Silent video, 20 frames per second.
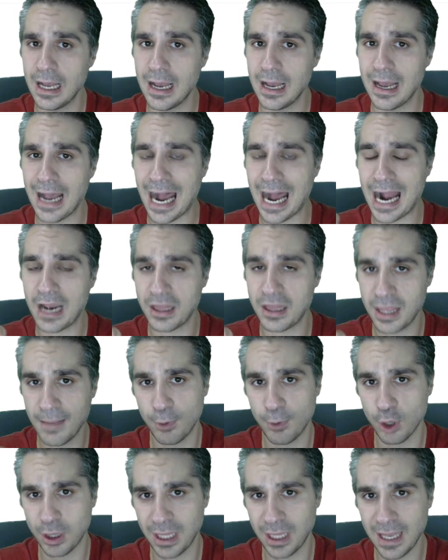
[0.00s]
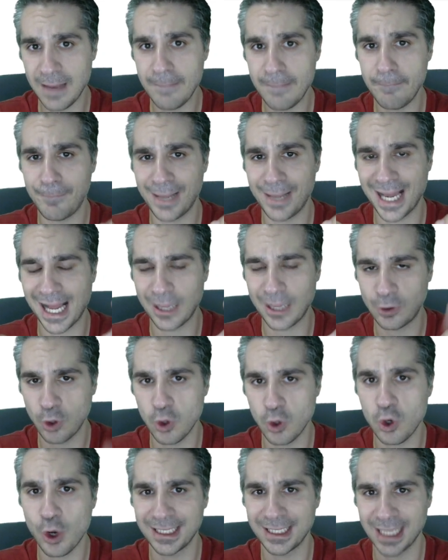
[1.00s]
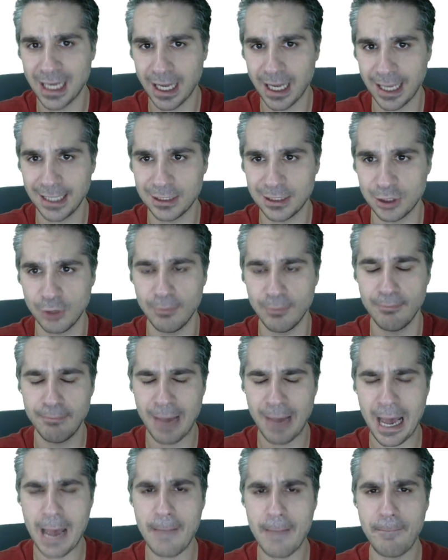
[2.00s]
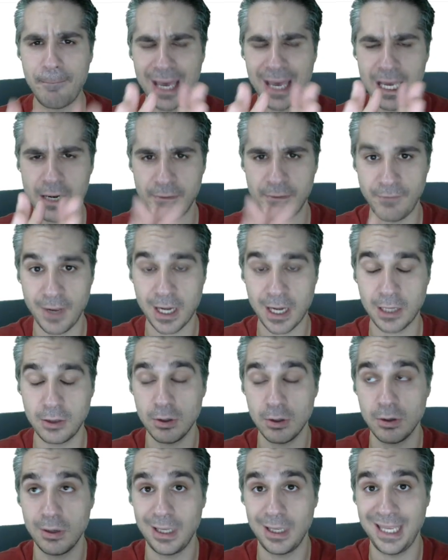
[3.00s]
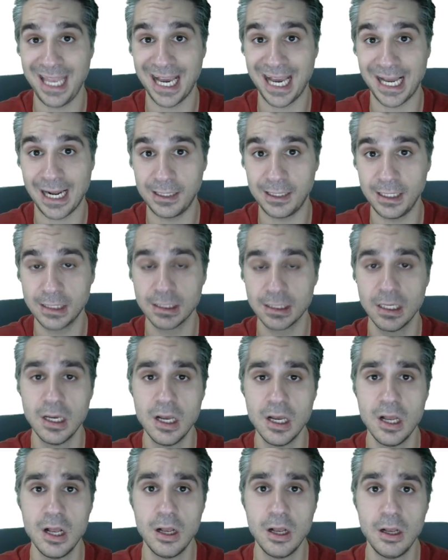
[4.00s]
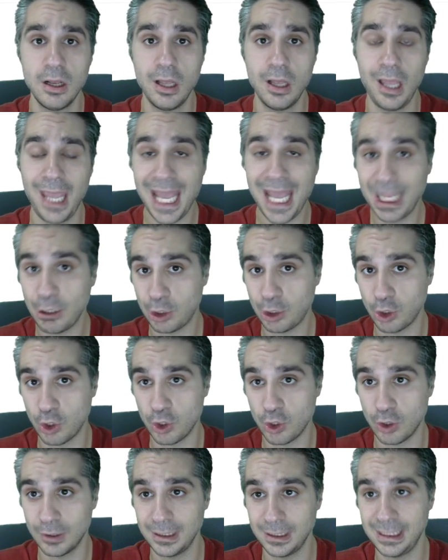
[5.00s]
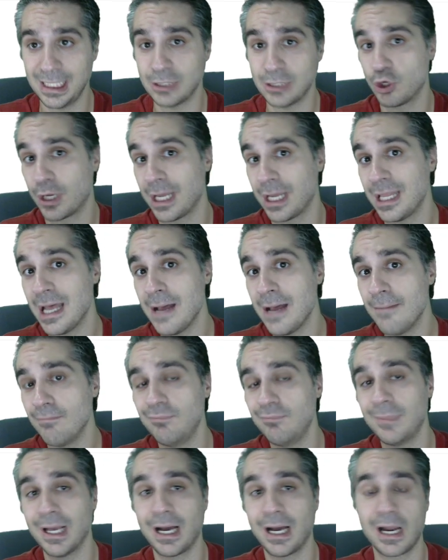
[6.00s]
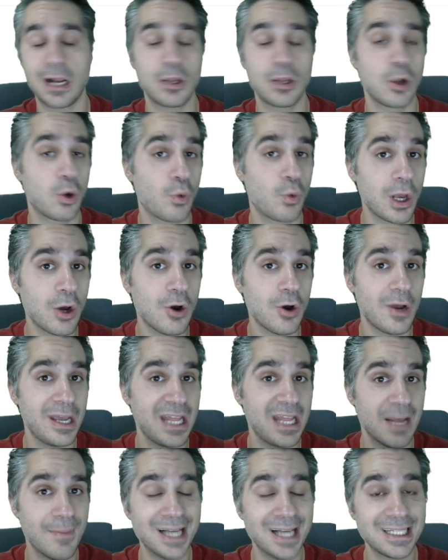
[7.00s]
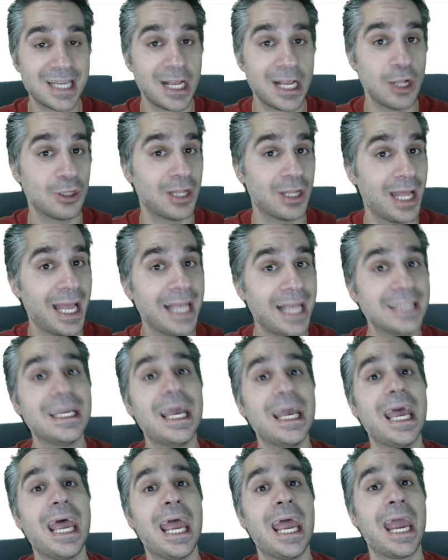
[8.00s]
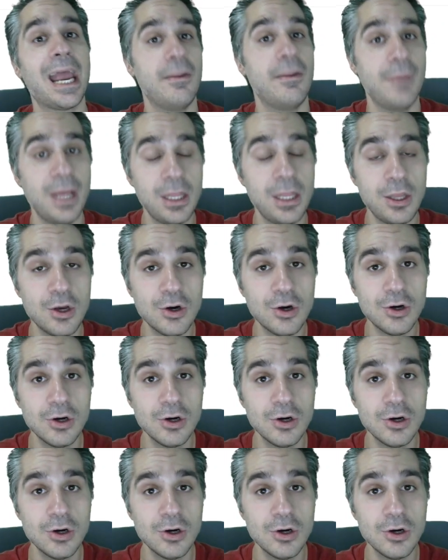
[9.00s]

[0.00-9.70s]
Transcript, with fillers: al 100% para todo lo que sea registro. Va perfecto y es gratis. Y esto es todo. Ya solo queda descargar el juego y demás que lo tenéis en el vídeo